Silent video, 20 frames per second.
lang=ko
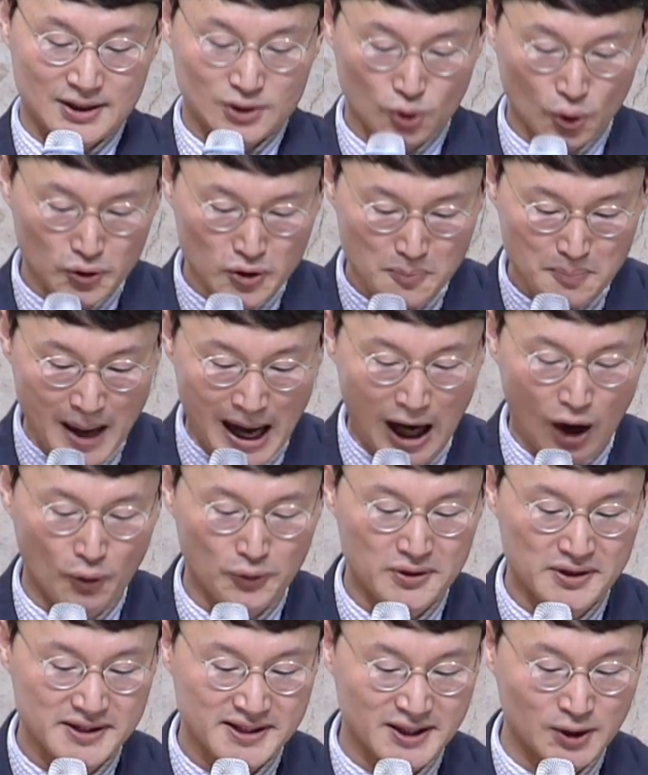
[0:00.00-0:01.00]
또는
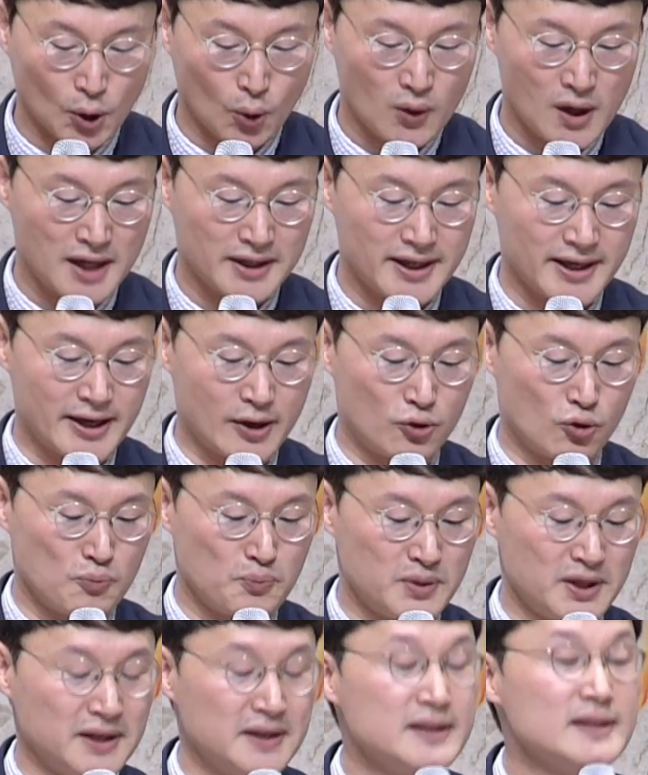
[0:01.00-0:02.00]
바울을 지독하게
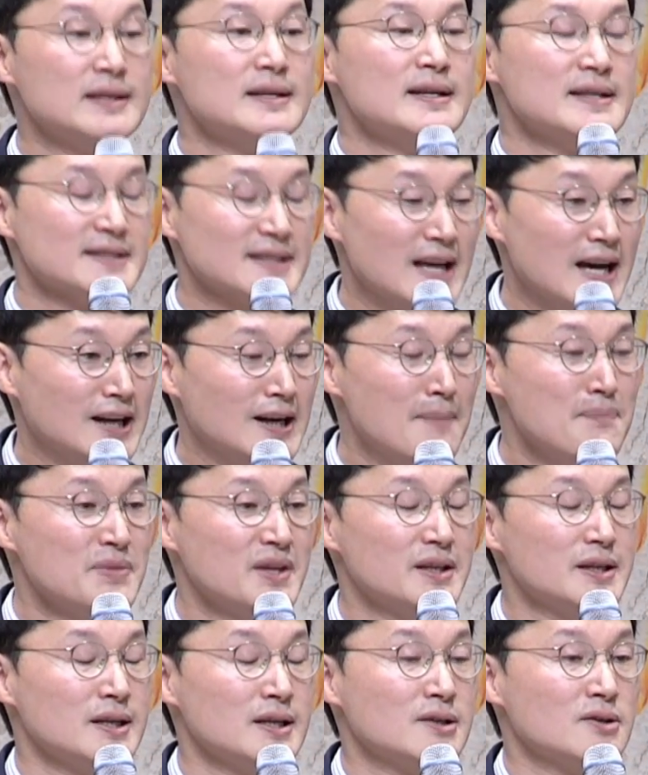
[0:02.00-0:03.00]
괴롭힌
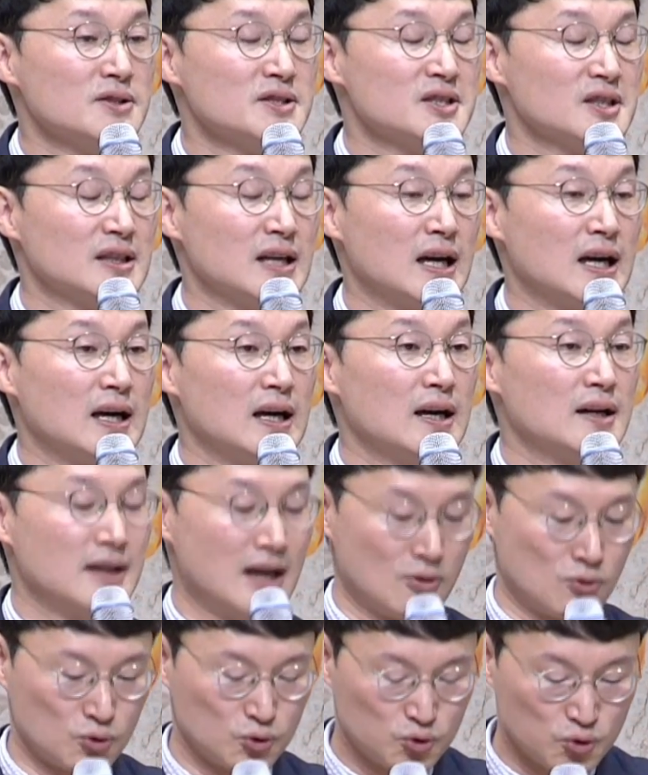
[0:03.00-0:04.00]
사람들일 것이다
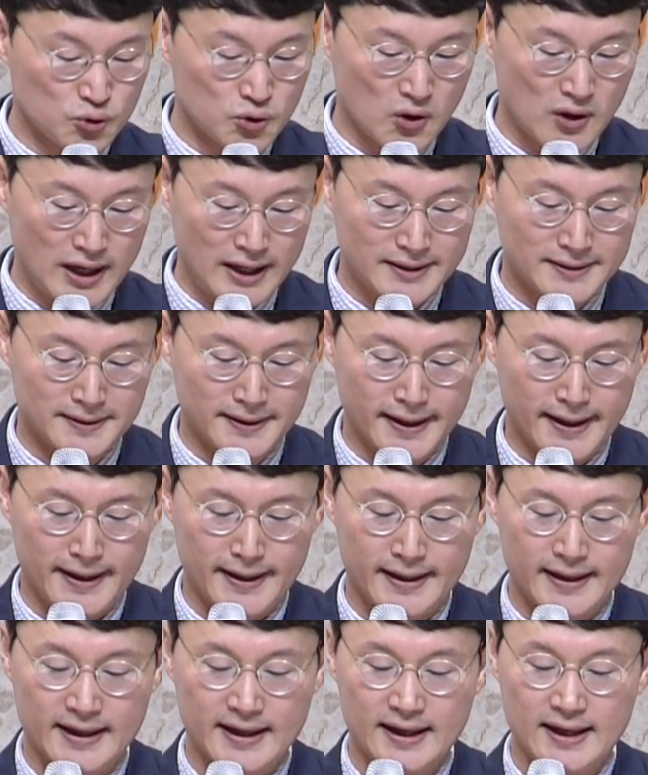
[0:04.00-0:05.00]
라고
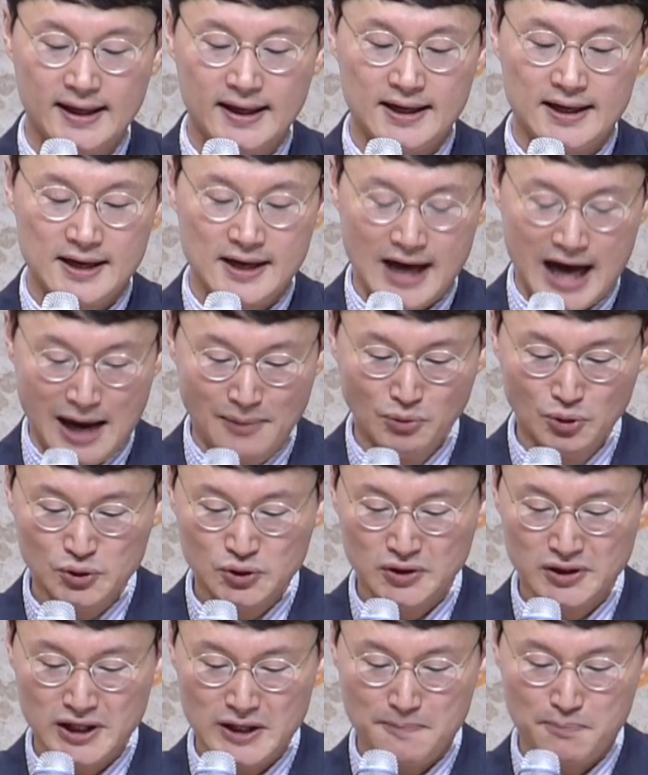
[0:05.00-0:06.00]
추정하는데
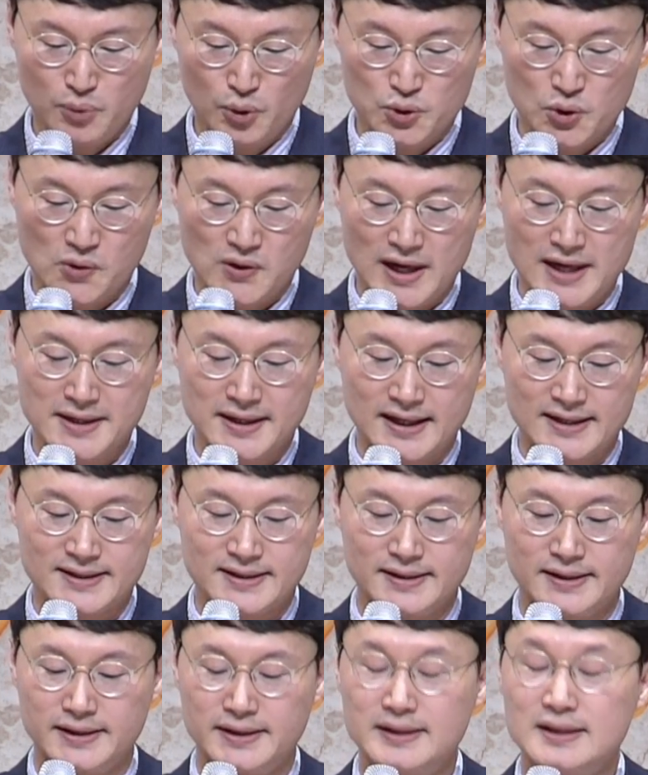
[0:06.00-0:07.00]
아무튼 이 뾰족한
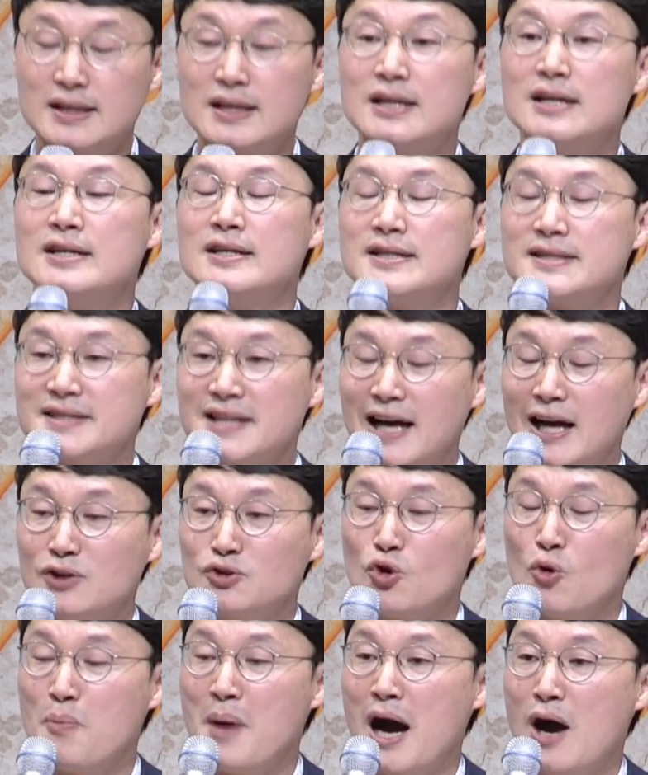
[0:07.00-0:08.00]
가시는
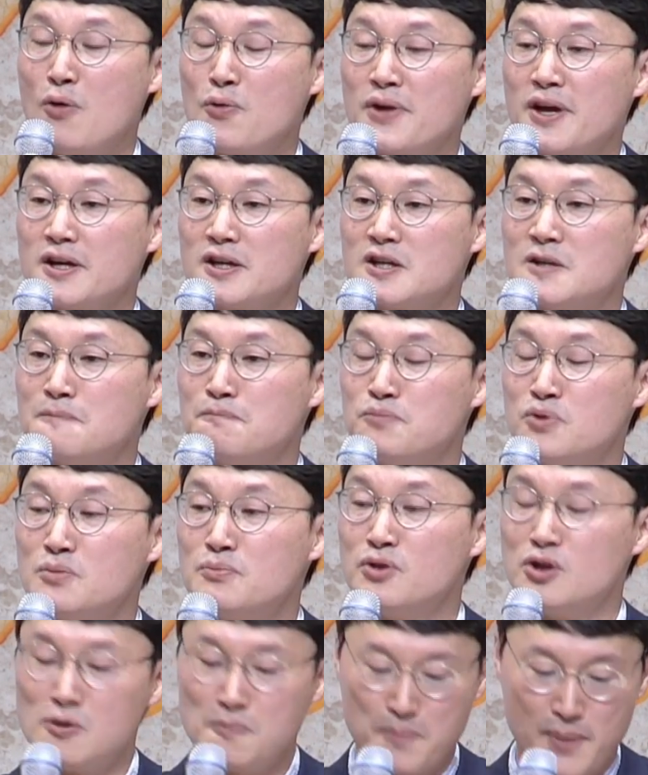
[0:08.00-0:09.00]
사도 바울의
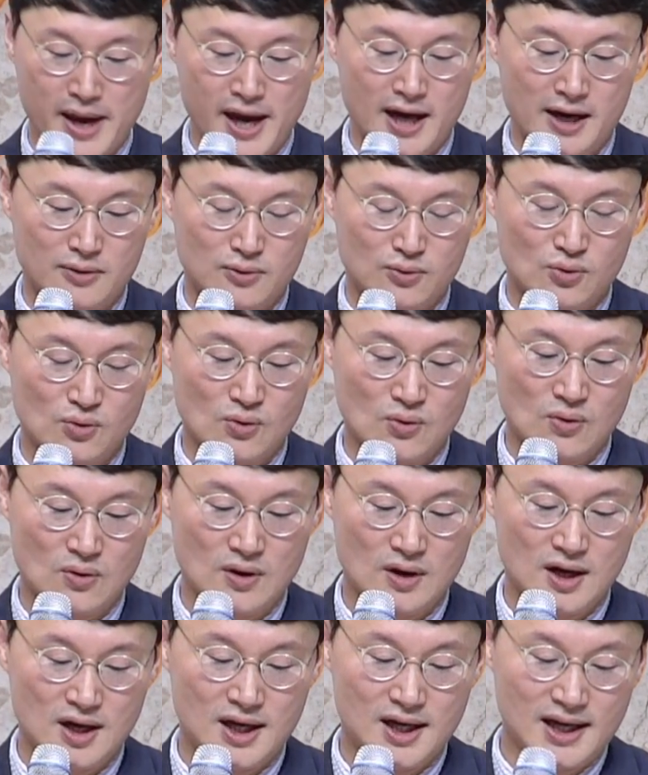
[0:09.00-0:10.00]
기쁨을 빼앗고
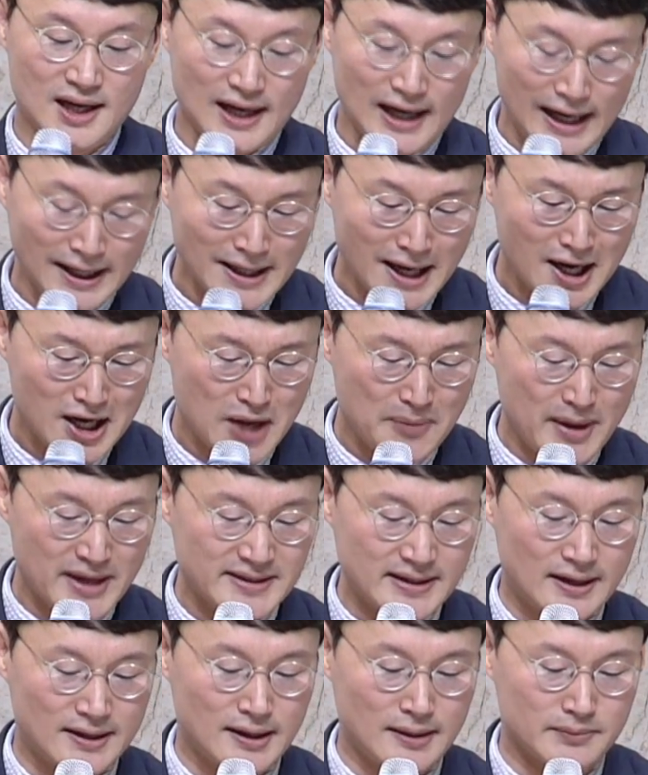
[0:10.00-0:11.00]
하나님의
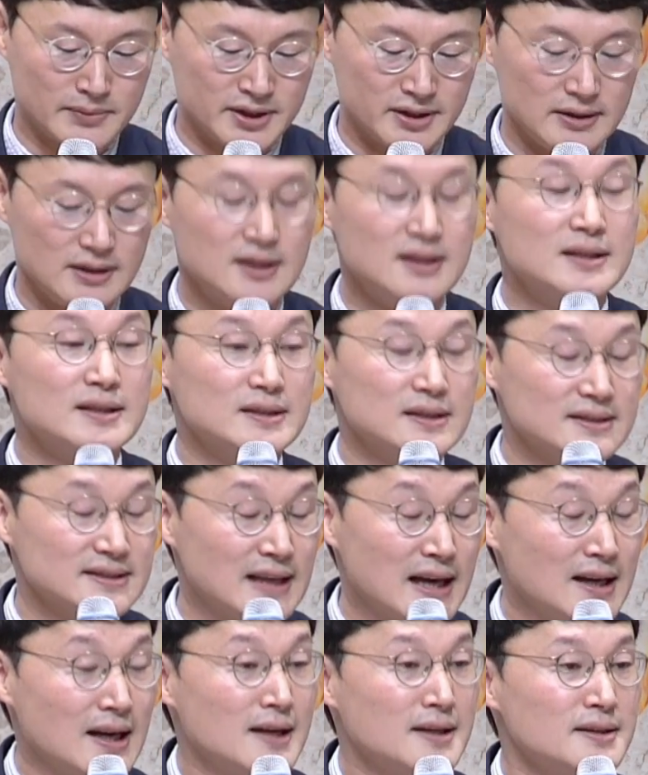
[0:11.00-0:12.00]
사람을
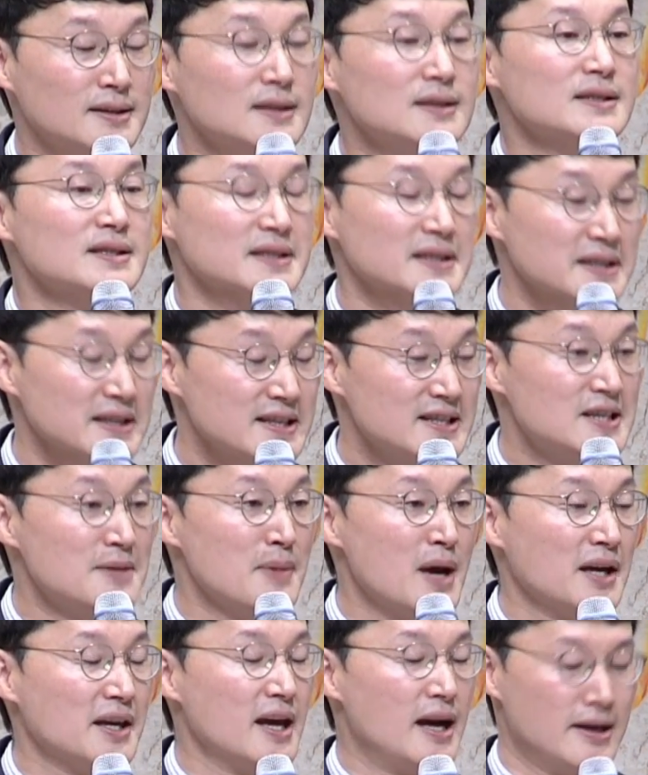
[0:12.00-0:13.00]
사랑을
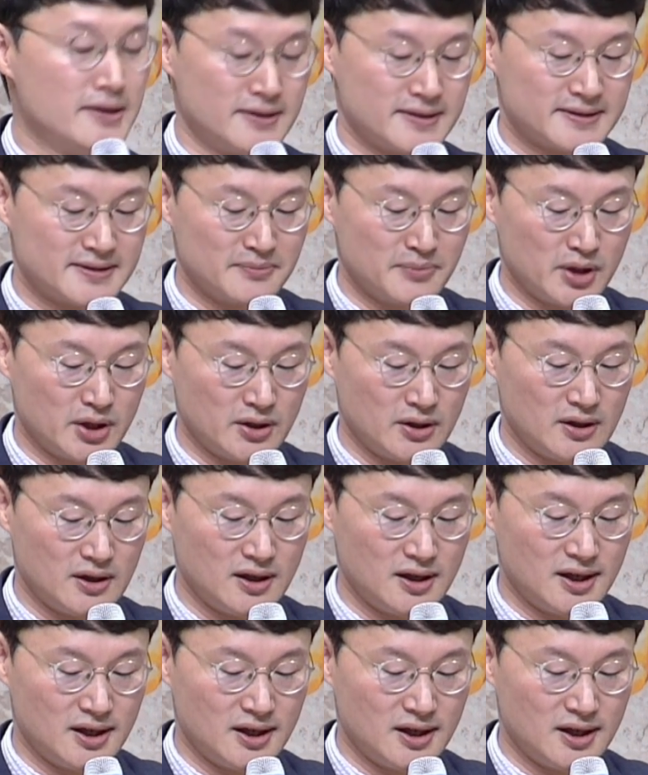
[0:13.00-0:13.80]
의심하게 하였으며